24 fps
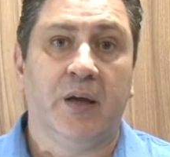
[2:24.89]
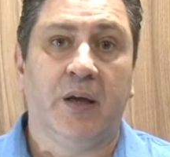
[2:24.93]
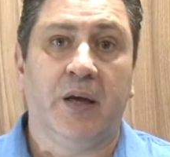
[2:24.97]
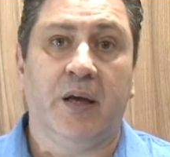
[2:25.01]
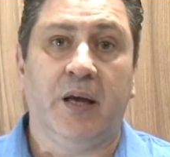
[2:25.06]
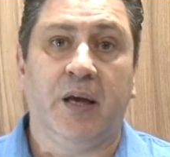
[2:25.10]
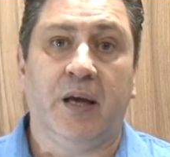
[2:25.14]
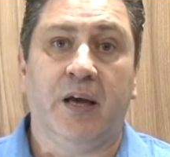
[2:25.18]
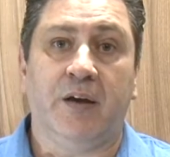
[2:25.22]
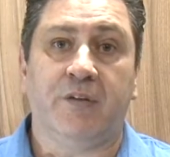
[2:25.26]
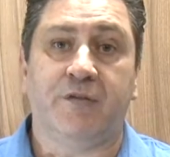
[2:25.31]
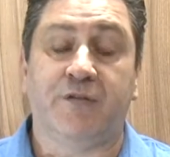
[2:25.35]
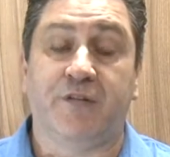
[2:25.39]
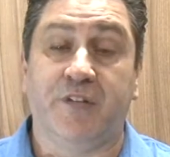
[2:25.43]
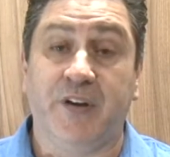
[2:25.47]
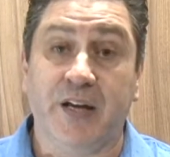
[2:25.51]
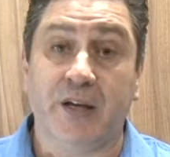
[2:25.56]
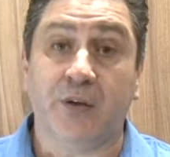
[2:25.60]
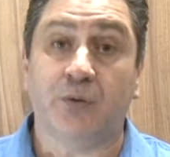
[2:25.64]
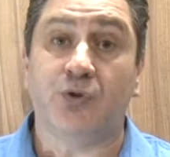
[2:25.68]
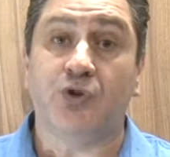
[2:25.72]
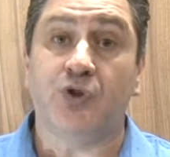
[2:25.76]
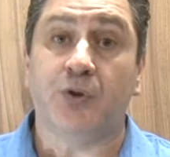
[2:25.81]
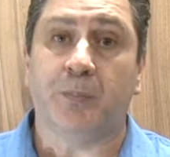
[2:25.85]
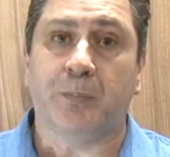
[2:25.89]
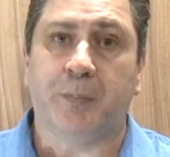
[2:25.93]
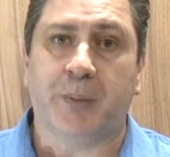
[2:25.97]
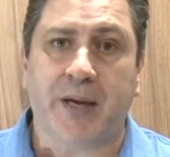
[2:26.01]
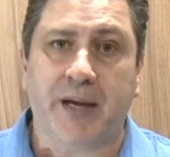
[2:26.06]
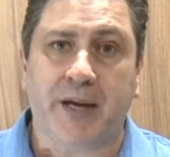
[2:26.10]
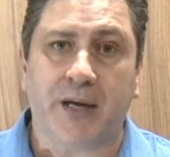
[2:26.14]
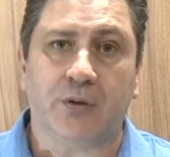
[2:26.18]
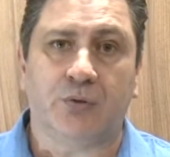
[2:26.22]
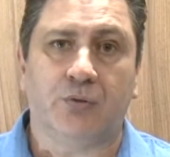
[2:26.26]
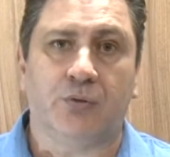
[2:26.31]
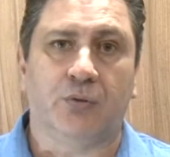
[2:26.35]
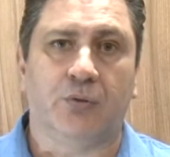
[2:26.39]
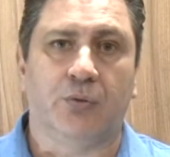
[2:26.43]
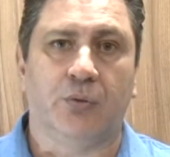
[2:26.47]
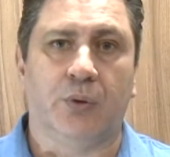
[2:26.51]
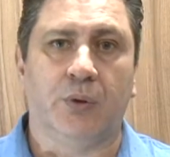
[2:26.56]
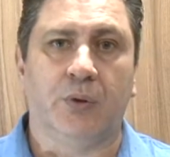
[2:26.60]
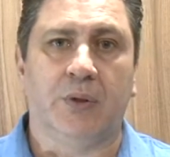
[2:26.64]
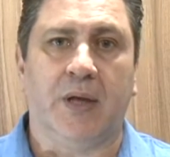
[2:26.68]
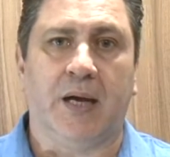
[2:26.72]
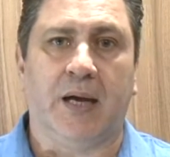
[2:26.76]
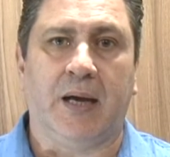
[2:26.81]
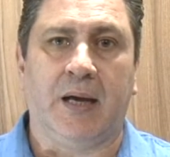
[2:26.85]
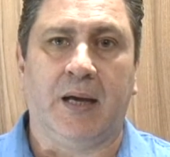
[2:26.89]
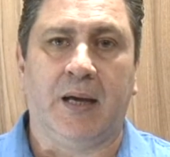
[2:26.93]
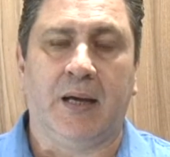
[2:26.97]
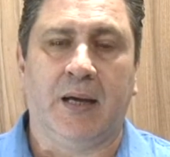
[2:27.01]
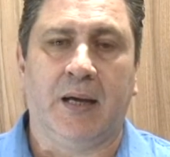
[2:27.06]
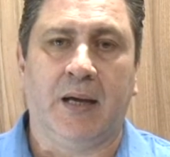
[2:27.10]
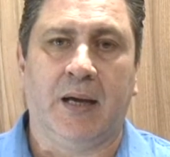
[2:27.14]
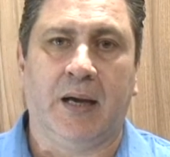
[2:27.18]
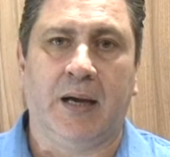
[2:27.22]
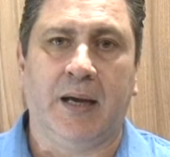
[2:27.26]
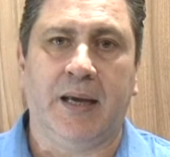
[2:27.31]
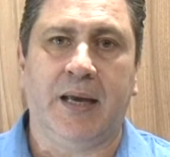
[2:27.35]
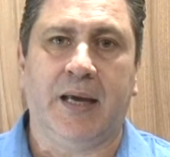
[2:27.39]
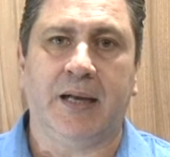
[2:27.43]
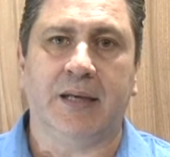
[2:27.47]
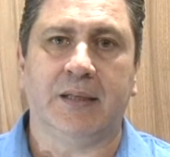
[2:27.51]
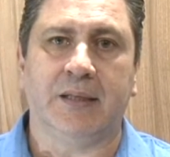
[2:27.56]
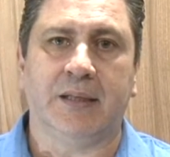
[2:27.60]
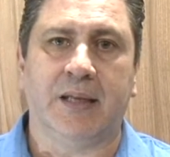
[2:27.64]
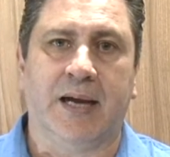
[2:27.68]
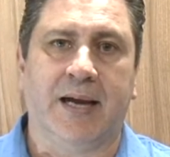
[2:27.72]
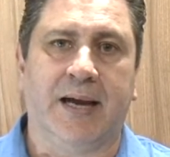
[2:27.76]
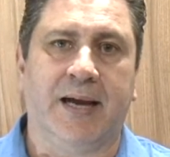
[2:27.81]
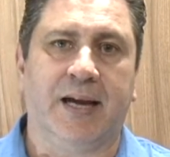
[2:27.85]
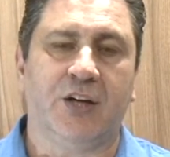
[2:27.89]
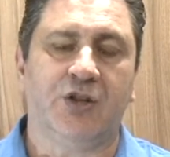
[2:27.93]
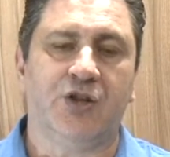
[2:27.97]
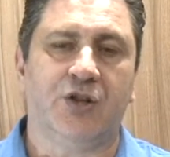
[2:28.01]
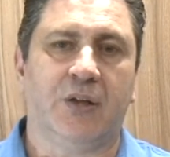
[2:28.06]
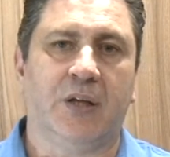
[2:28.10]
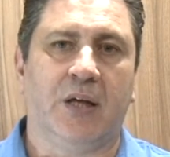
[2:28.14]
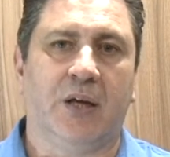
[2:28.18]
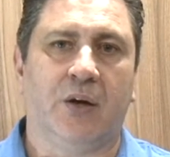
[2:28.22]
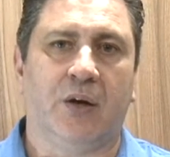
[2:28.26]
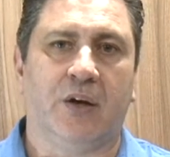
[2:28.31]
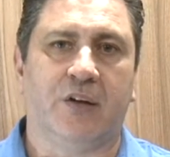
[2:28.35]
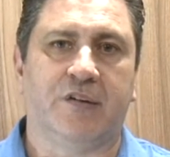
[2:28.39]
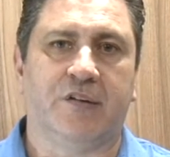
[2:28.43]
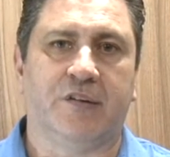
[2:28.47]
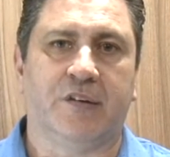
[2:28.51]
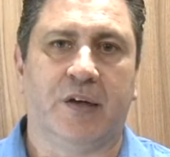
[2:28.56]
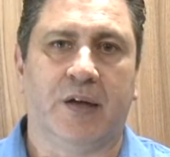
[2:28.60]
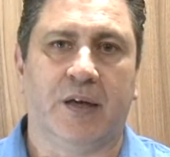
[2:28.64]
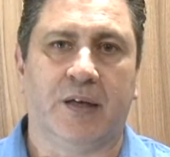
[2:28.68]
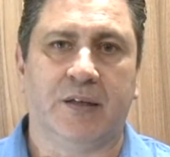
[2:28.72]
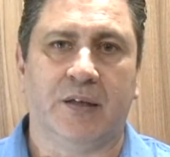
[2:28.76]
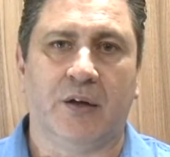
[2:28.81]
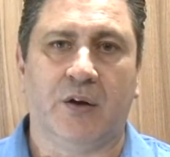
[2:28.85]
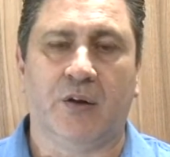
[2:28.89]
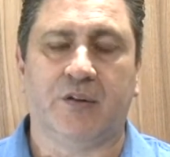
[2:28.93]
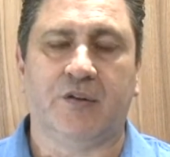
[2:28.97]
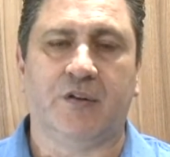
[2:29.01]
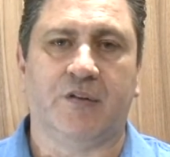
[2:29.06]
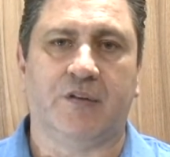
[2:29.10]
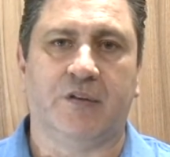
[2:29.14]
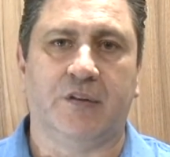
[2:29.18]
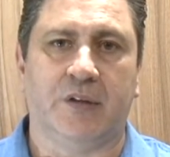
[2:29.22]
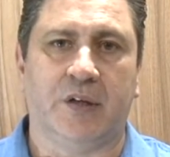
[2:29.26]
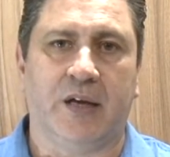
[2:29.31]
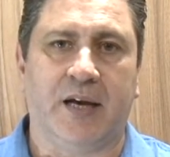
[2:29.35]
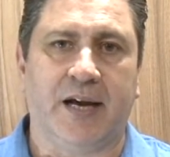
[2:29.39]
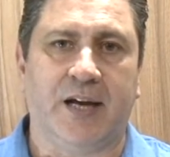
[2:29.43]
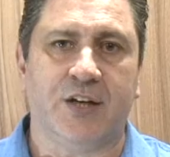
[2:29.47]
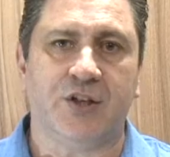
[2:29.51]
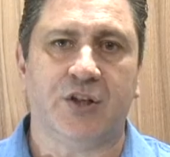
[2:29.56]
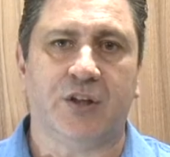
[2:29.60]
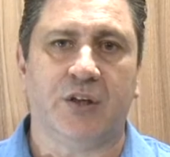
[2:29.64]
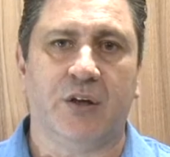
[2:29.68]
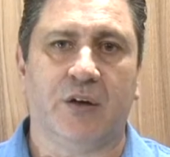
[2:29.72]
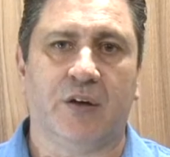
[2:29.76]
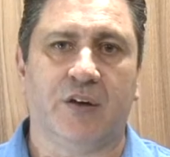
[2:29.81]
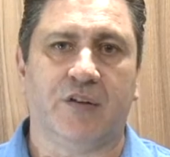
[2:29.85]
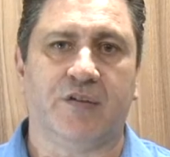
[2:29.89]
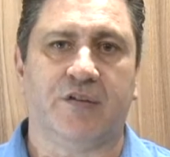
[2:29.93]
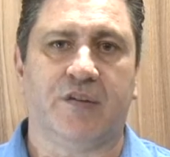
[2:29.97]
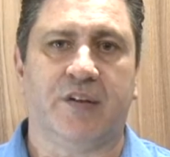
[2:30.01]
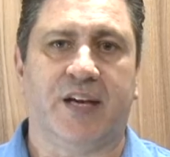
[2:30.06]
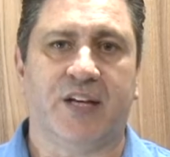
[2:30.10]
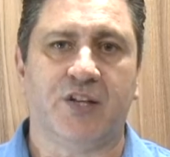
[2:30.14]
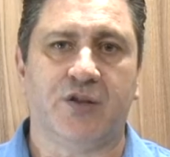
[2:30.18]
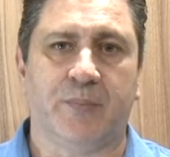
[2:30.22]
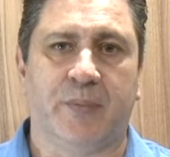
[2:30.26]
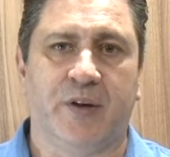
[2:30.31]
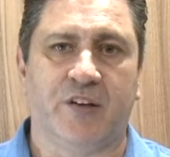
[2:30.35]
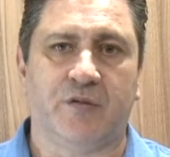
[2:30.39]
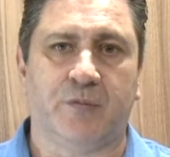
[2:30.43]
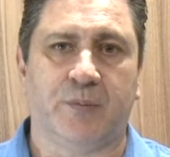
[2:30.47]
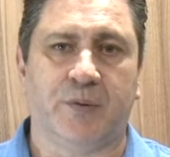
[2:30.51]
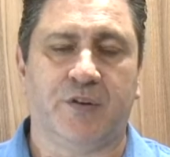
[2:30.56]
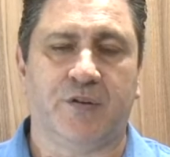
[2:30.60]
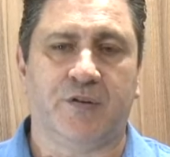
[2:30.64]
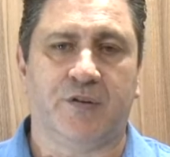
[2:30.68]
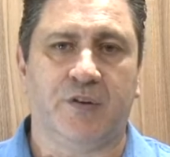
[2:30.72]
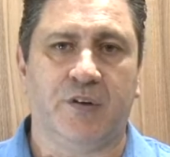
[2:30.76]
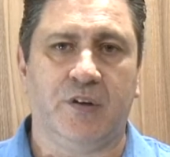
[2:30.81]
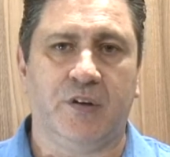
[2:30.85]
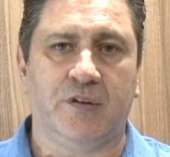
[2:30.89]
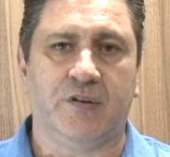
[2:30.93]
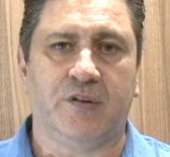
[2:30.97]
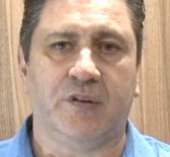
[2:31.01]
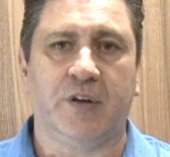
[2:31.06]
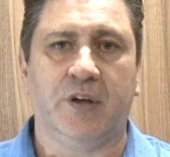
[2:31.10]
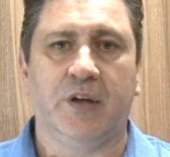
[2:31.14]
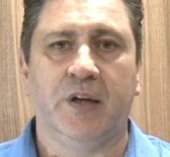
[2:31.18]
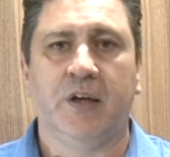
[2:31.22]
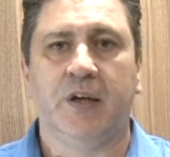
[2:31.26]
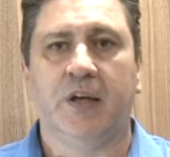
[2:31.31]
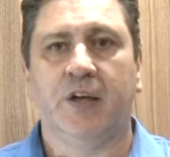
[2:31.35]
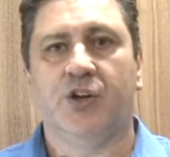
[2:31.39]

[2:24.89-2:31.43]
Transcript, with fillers: é, vendo de perto toda a realidade da nossa, da nossa cidade, aquilo que a cidade mais precisa,